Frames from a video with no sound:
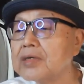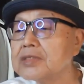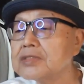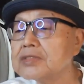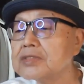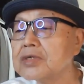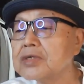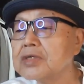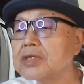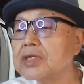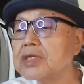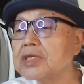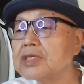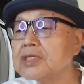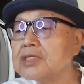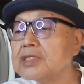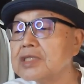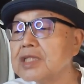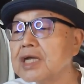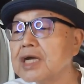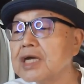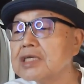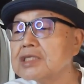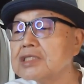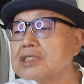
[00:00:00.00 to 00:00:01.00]
それに
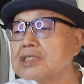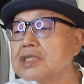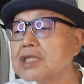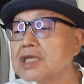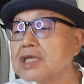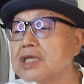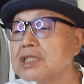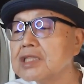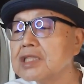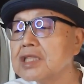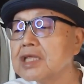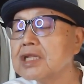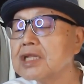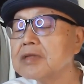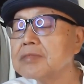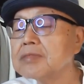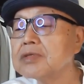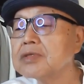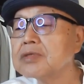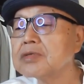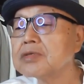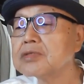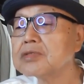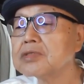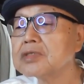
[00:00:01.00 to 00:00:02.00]
対して
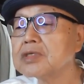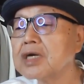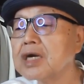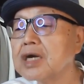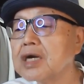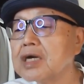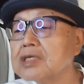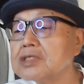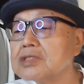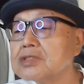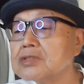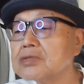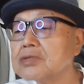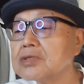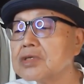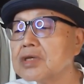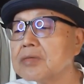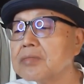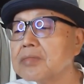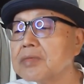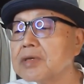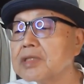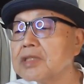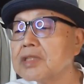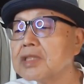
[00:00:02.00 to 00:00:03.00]
テレビ局が一生
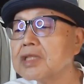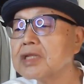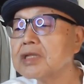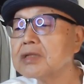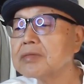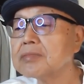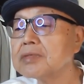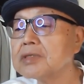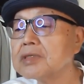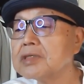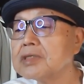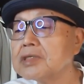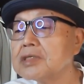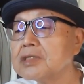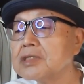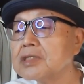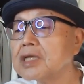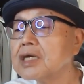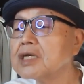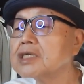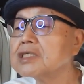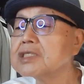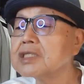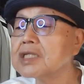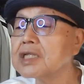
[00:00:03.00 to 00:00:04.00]
懸命テレビ
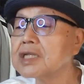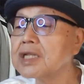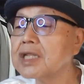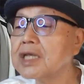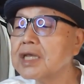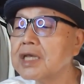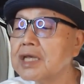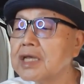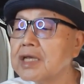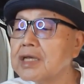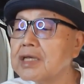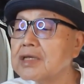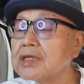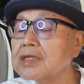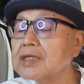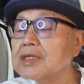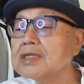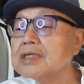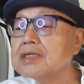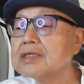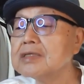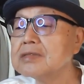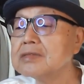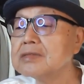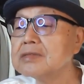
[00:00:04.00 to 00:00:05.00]
出してね、
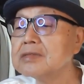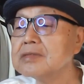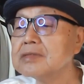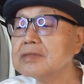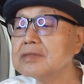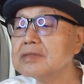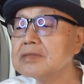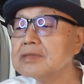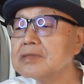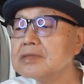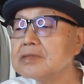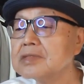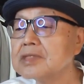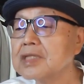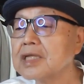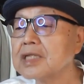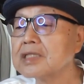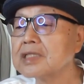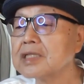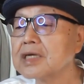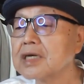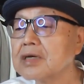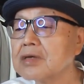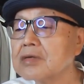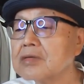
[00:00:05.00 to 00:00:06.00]
うん、な
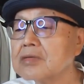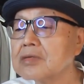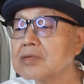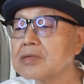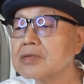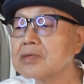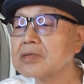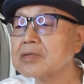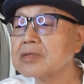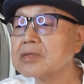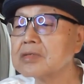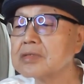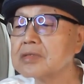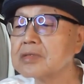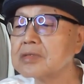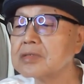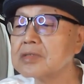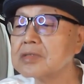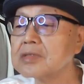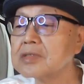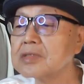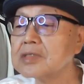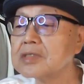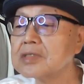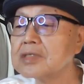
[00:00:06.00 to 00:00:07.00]
んだかあの、
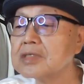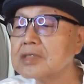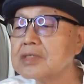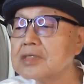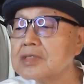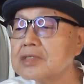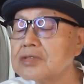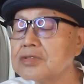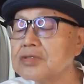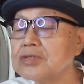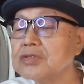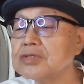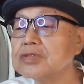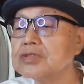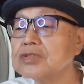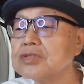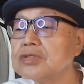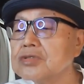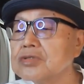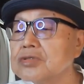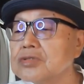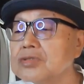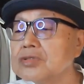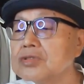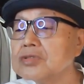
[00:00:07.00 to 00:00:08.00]
空
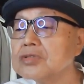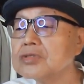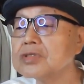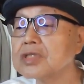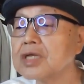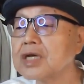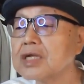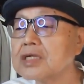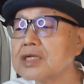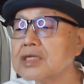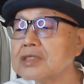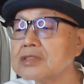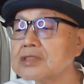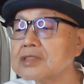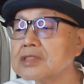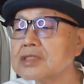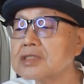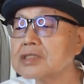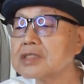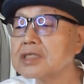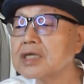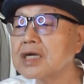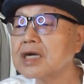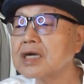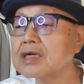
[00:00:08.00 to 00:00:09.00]
中浮遊だなん
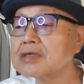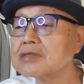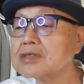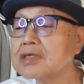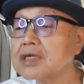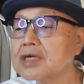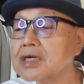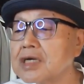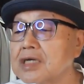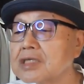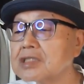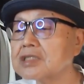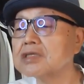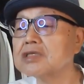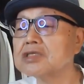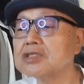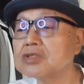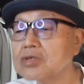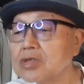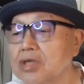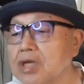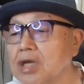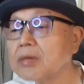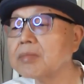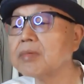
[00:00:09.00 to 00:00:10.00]
てさ、あぐらかいて一
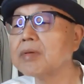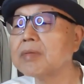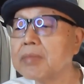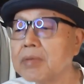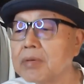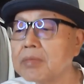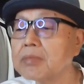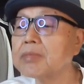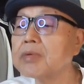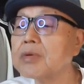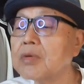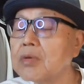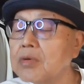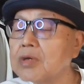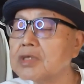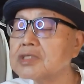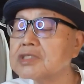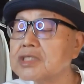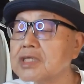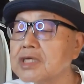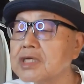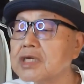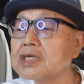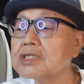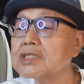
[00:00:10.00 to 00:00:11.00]
生懸命、ビョンビョン大
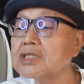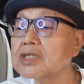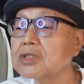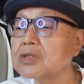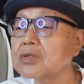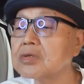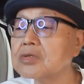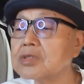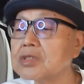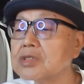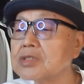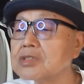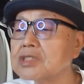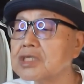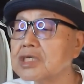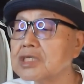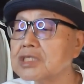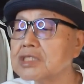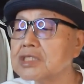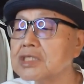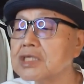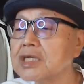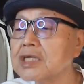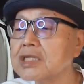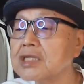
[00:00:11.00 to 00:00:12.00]
汗かいて飛んでる
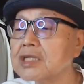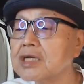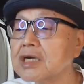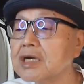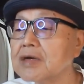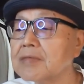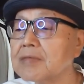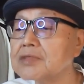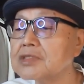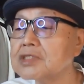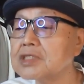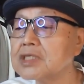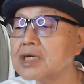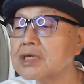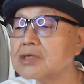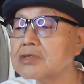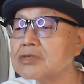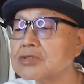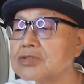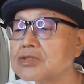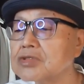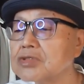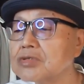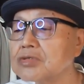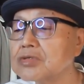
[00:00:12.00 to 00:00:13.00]
写真家なんかもさ、
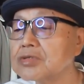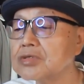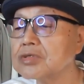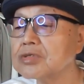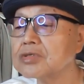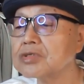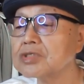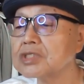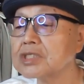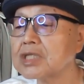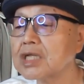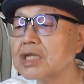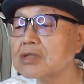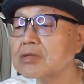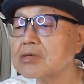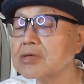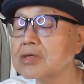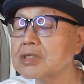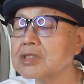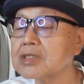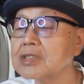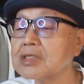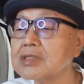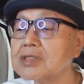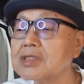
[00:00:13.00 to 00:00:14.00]
空中浮遊したと
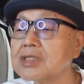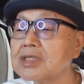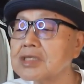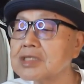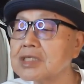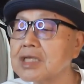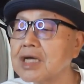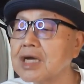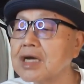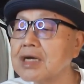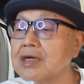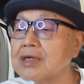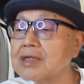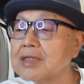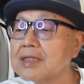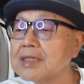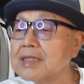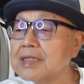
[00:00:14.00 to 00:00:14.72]
かって言ってさ、